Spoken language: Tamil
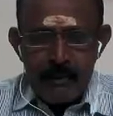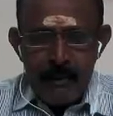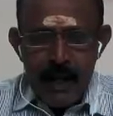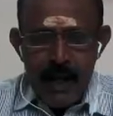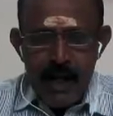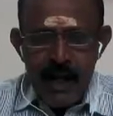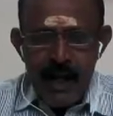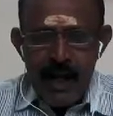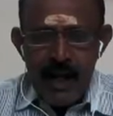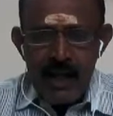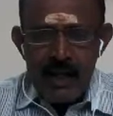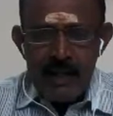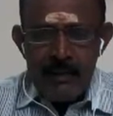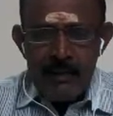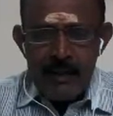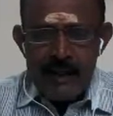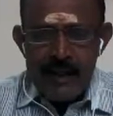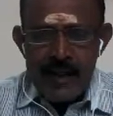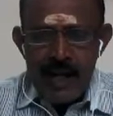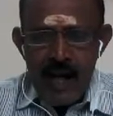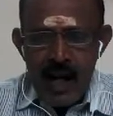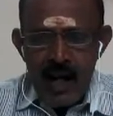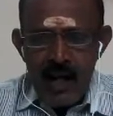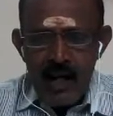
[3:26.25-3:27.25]

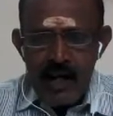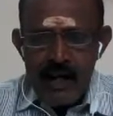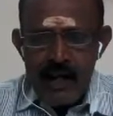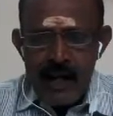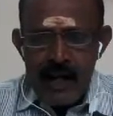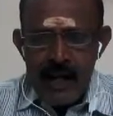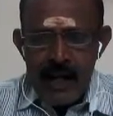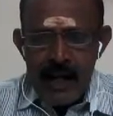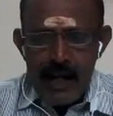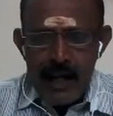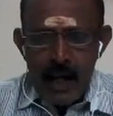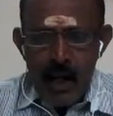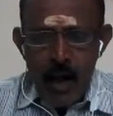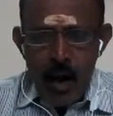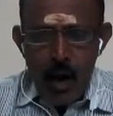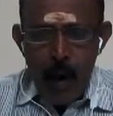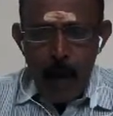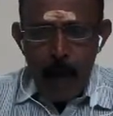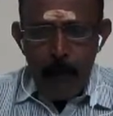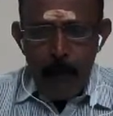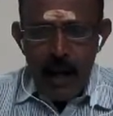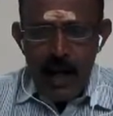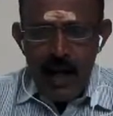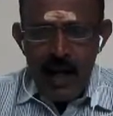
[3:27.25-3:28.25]
மாரகாதிபதி யாரெனில்
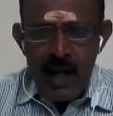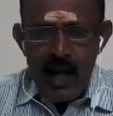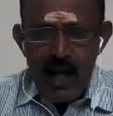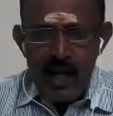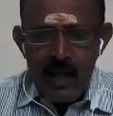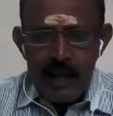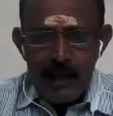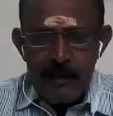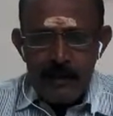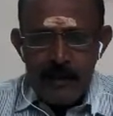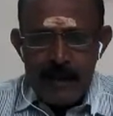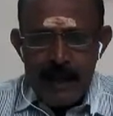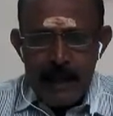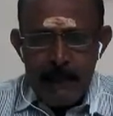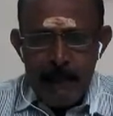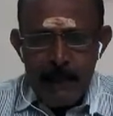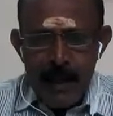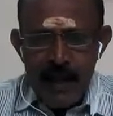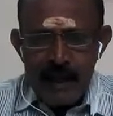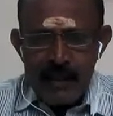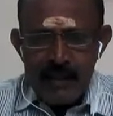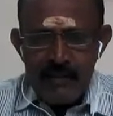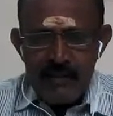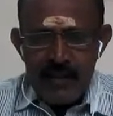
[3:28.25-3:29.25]
மாரகாதிபதியை
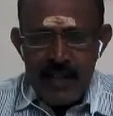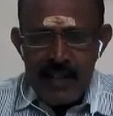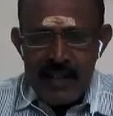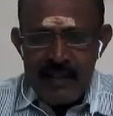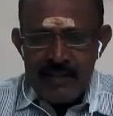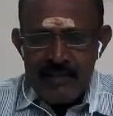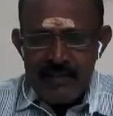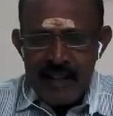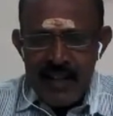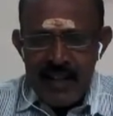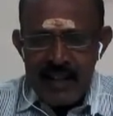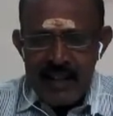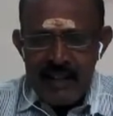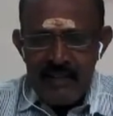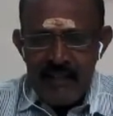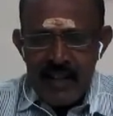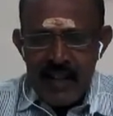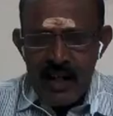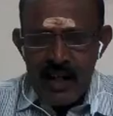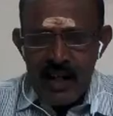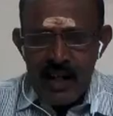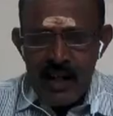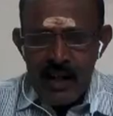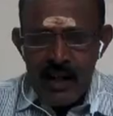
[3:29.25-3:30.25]
பார்த்தவர்கள்
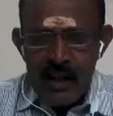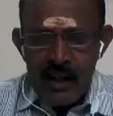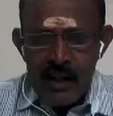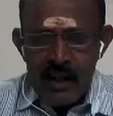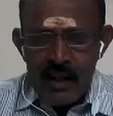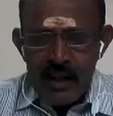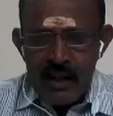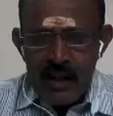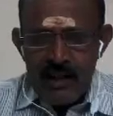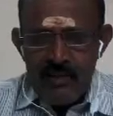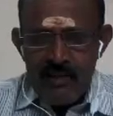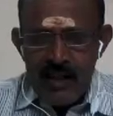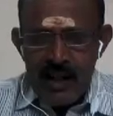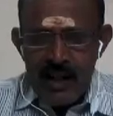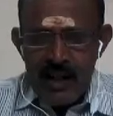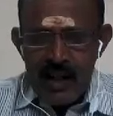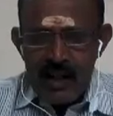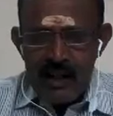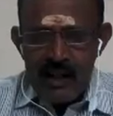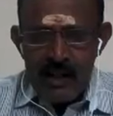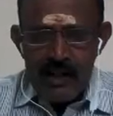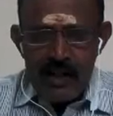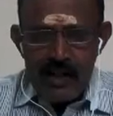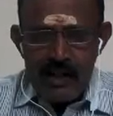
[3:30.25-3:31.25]
சேர்ந்தவர்கள்
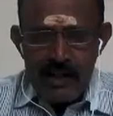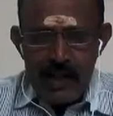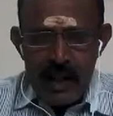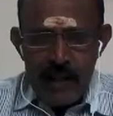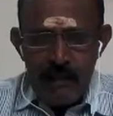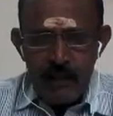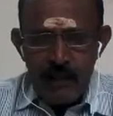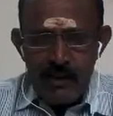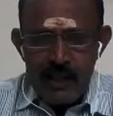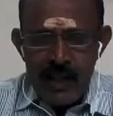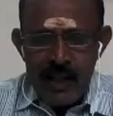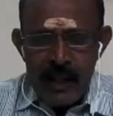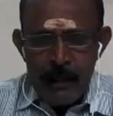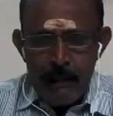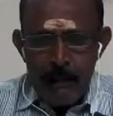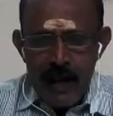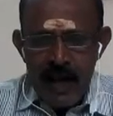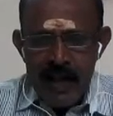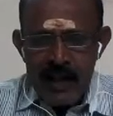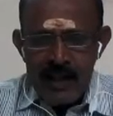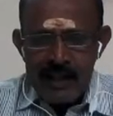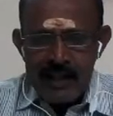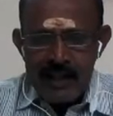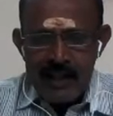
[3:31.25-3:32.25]
இவர்களது தசாபுத்தியில்
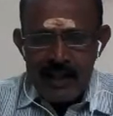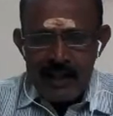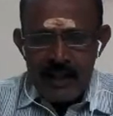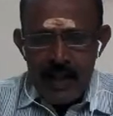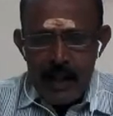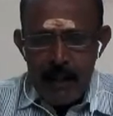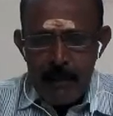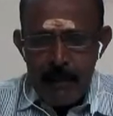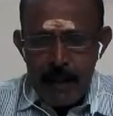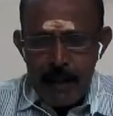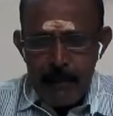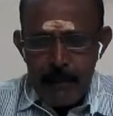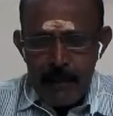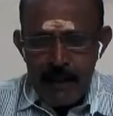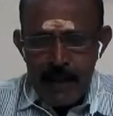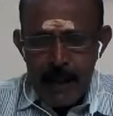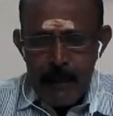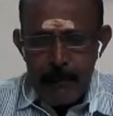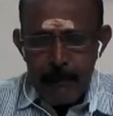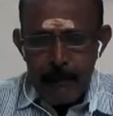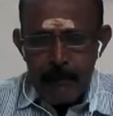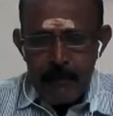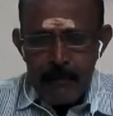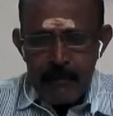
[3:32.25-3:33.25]
மாரகத்தை தரும்
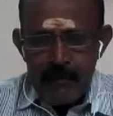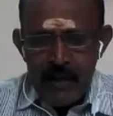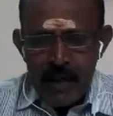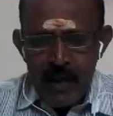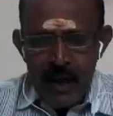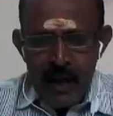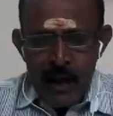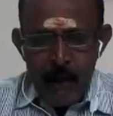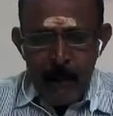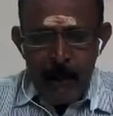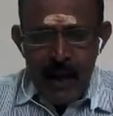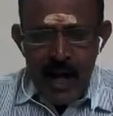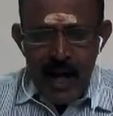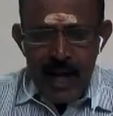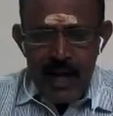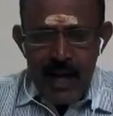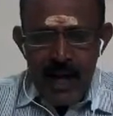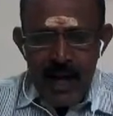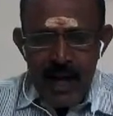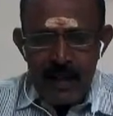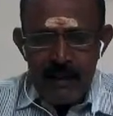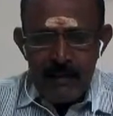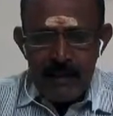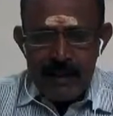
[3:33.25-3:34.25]
என்பதாம்
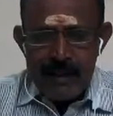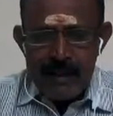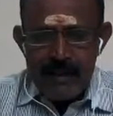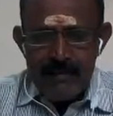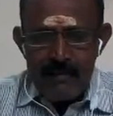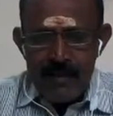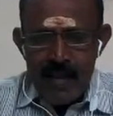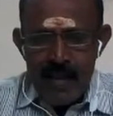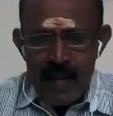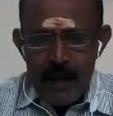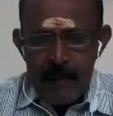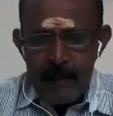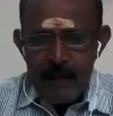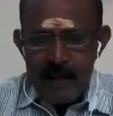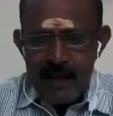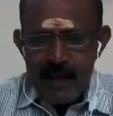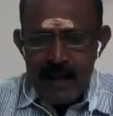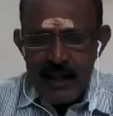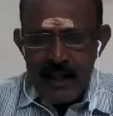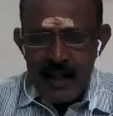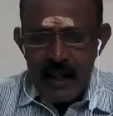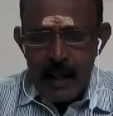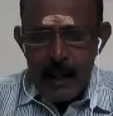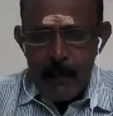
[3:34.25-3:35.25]
மாரகாதிபதியின் சாரம்
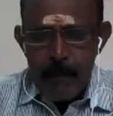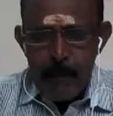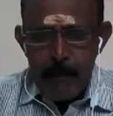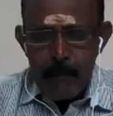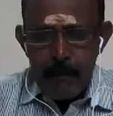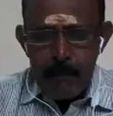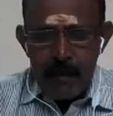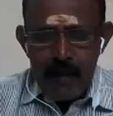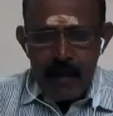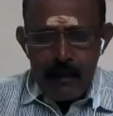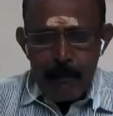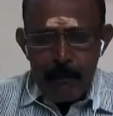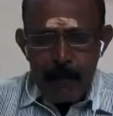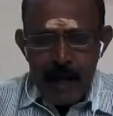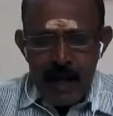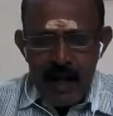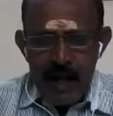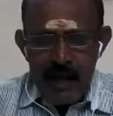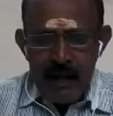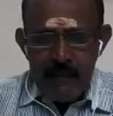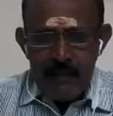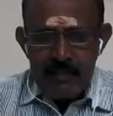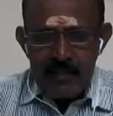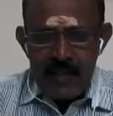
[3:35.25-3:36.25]
பெற்ற கிரகம்
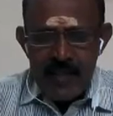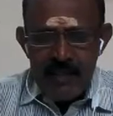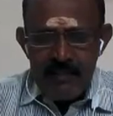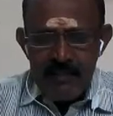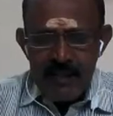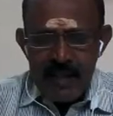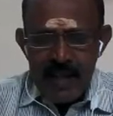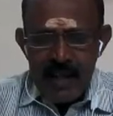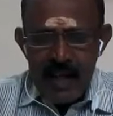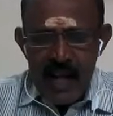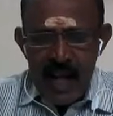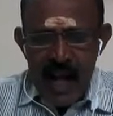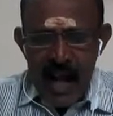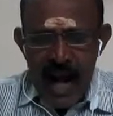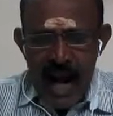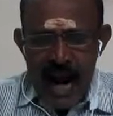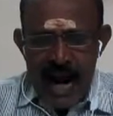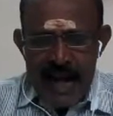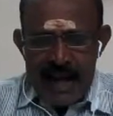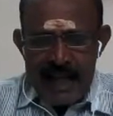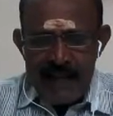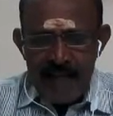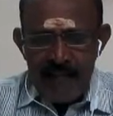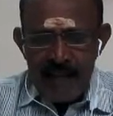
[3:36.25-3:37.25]
மாரகம் செய்வதில்
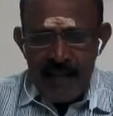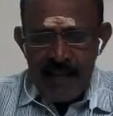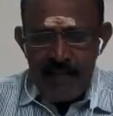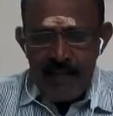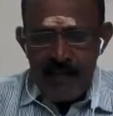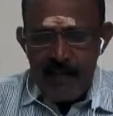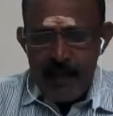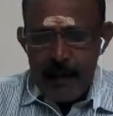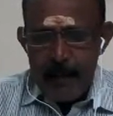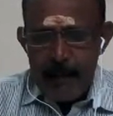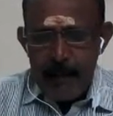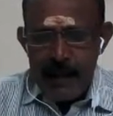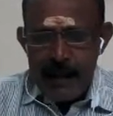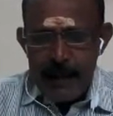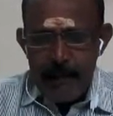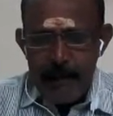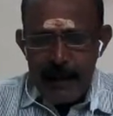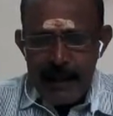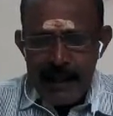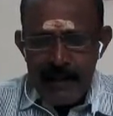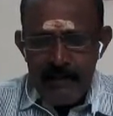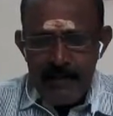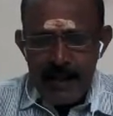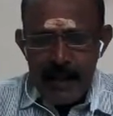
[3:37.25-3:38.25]
அனைவரையும் விட பலம்
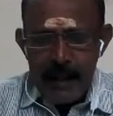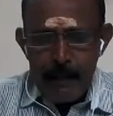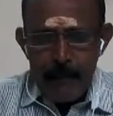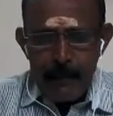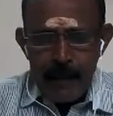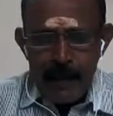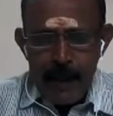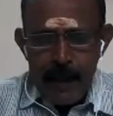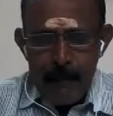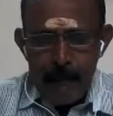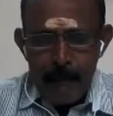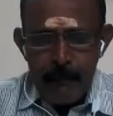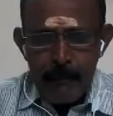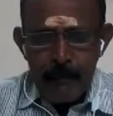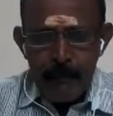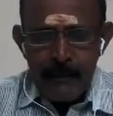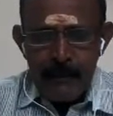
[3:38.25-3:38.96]
மிக்கவர் என்பதாம்